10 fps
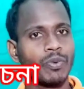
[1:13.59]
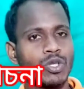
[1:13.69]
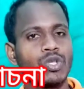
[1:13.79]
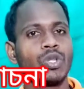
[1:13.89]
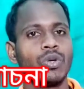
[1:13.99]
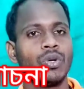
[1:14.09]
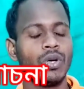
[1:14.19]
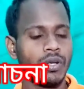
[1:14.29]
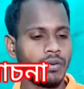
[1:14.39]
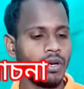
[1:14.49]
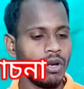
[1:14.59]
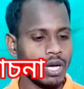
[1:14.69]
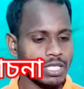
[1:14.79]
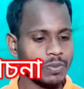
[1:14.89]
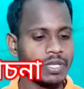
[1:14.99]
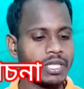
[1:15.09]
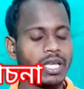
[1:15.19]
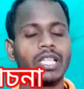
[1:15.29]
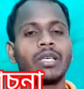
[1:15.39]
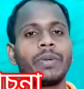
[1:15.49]
পর্যন্ত লংজিবি
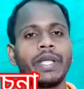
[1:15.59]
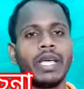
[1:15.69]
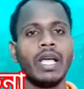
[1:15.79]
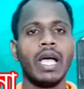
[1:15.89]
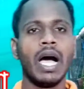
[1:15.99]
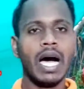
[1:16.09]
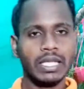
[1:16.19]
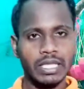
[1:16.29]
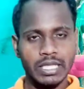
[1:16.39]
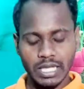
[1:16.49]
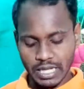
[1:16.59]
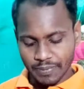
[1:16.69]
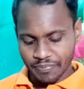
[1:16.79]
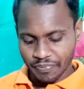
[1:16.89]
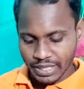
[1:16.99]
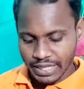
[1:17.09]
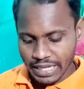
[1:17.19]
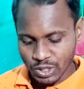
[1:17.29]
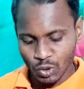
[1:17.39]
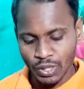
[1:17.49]
অ্যাক্টিভিটি থাকতে পারে আর তাছাড়া
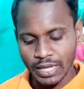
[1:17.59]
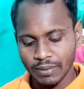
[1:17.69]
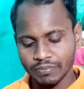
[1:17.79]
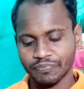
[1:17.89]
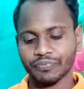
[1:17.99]
ক্যাসুলা